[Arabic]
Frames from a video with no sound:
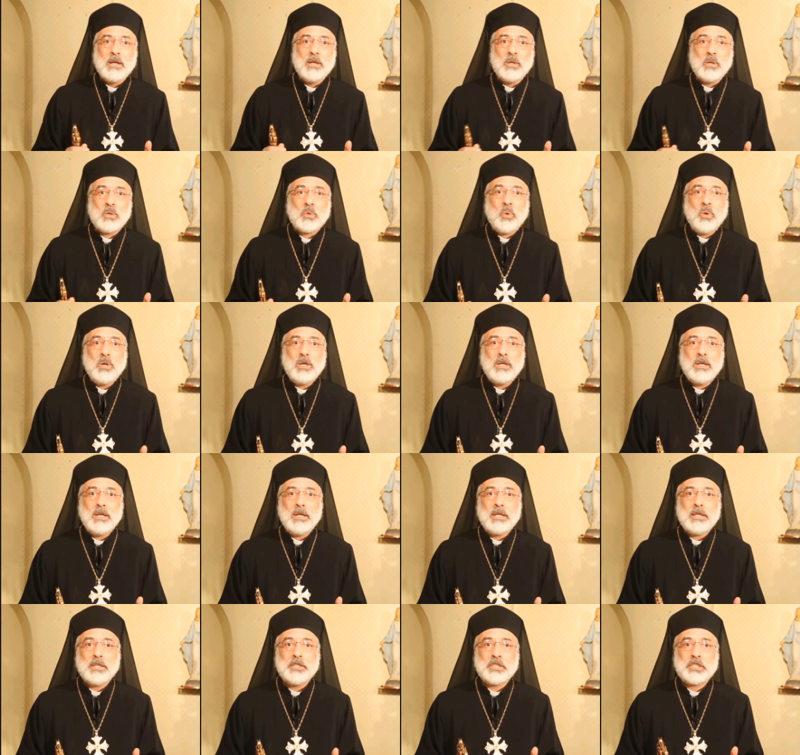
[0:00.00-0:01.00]

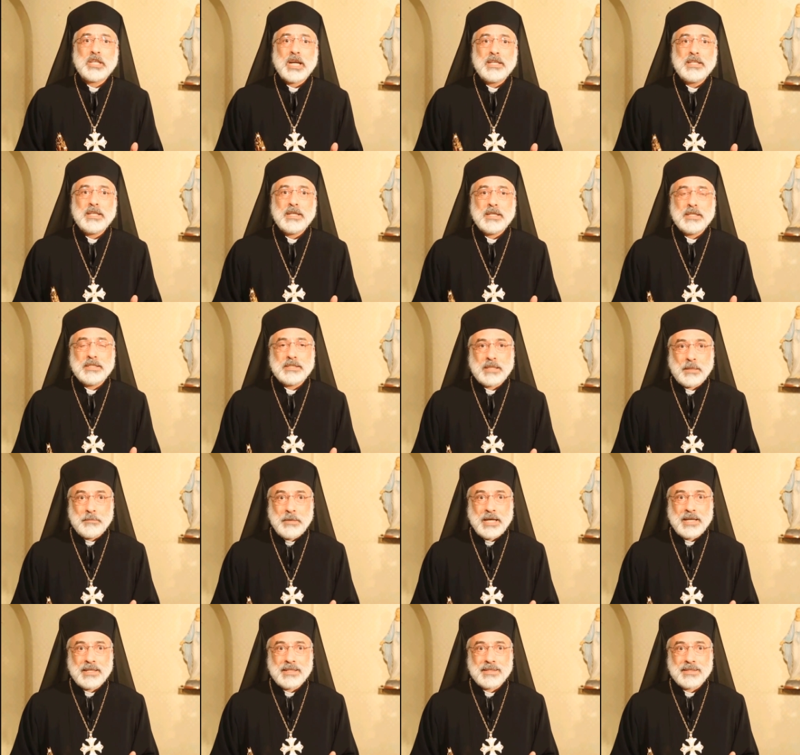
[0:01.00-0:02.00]
لكل شيء
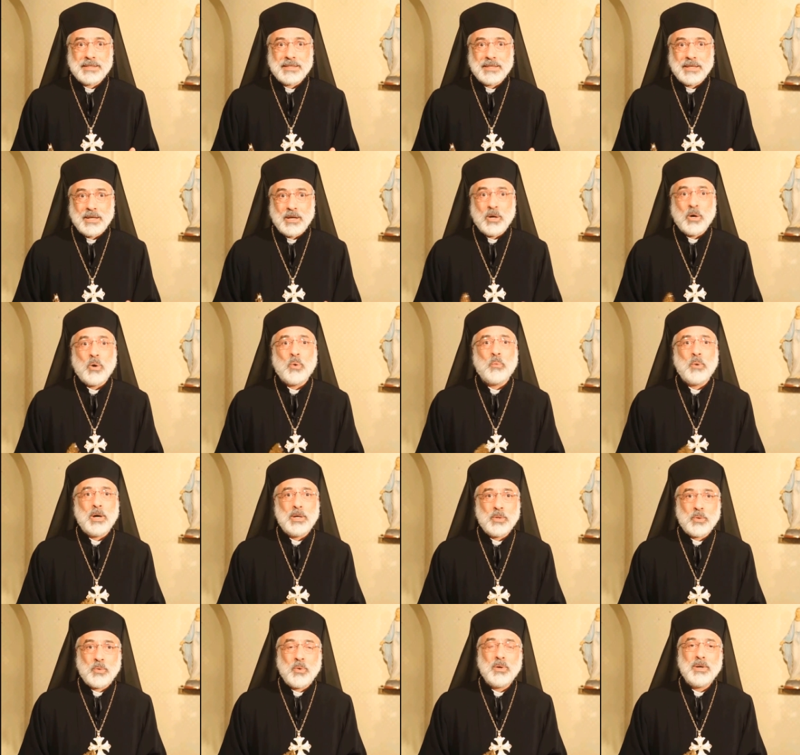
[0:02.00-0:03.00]
زمان
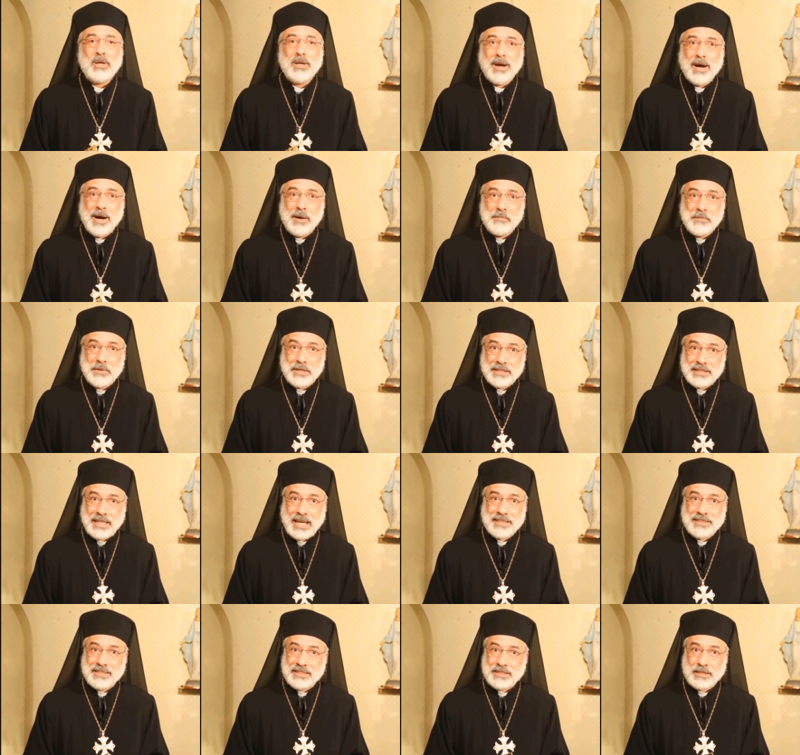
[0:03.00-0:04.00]
ولكل امر
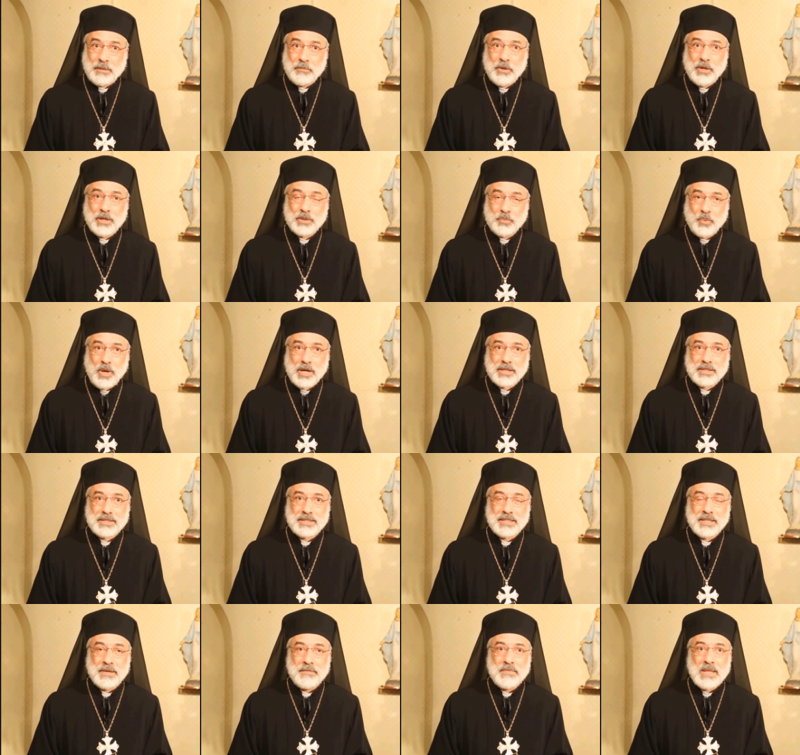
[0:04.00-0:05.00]
تحت السماوات وقت
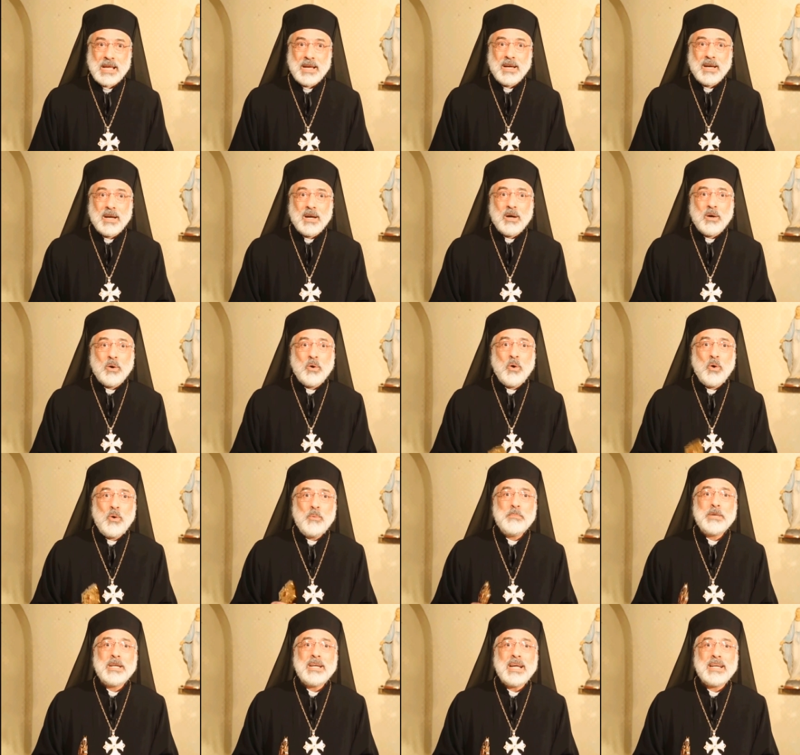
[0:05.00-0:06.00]

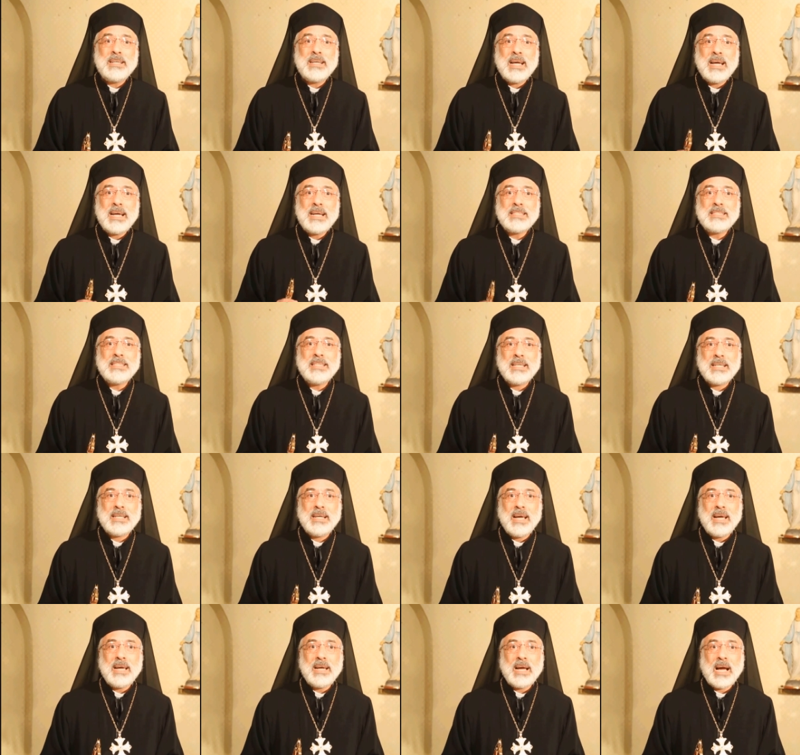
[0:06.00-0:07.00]
اؤمن ان هذه
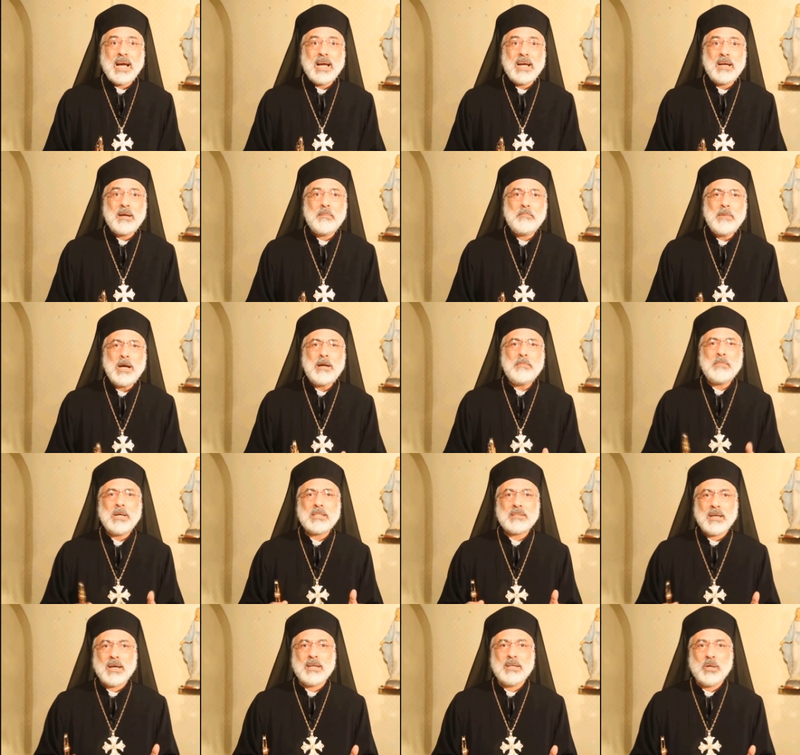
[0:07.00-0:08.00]
الجائحه مهما
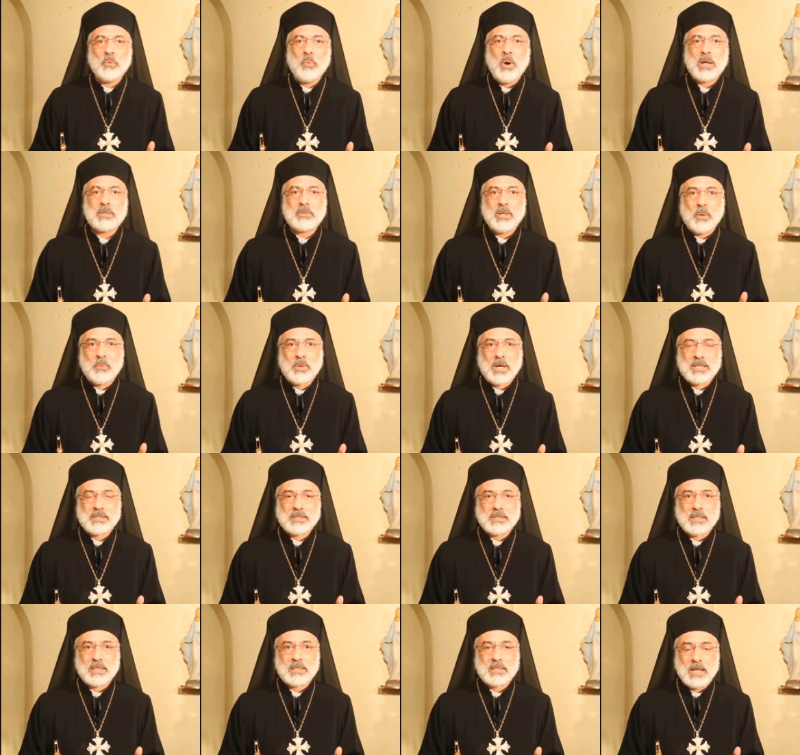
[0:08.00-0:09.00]
طال الوقت او
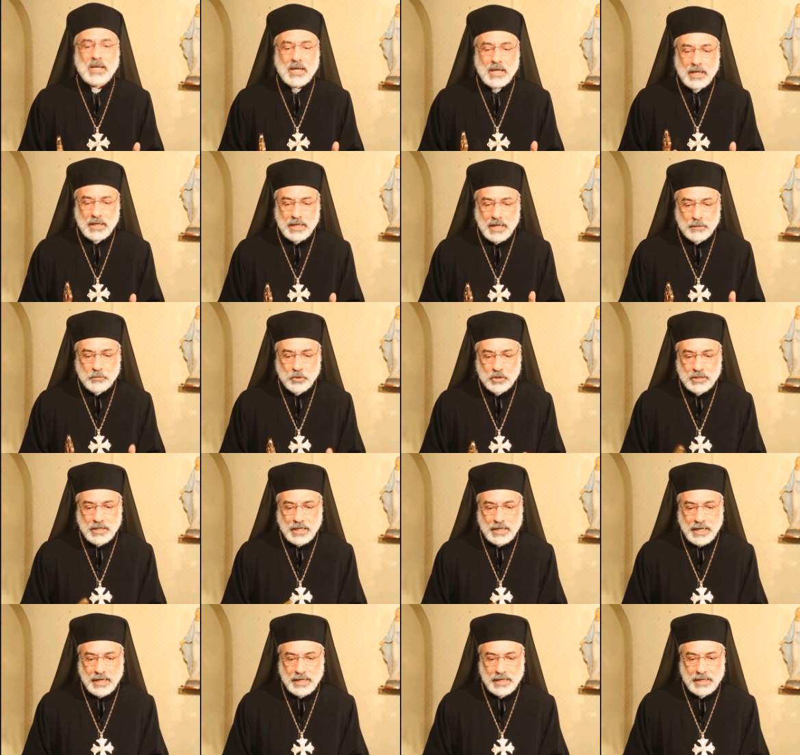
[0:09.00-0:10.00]
قصر لا بد
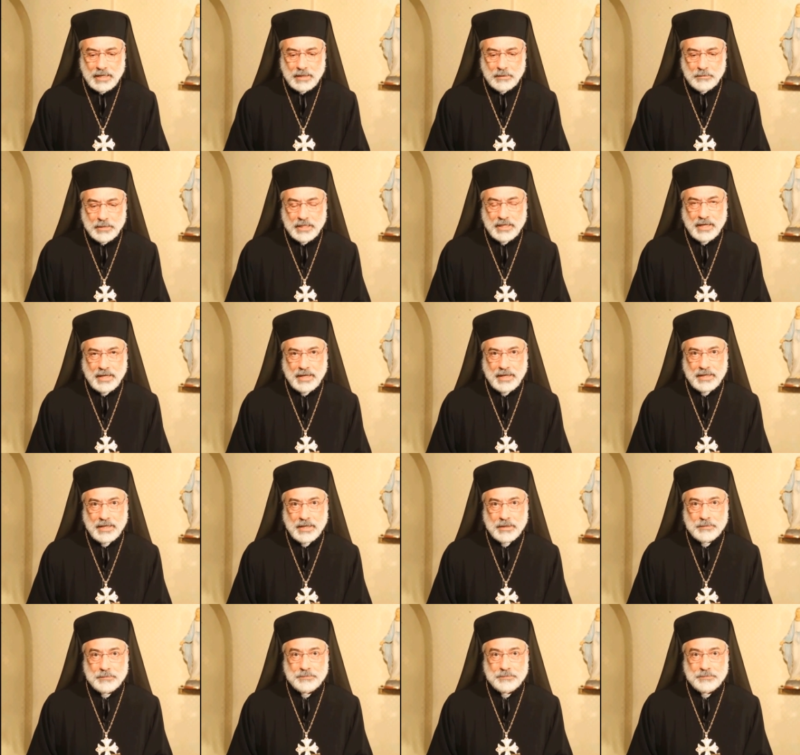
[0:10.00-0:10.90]
لها من نهايه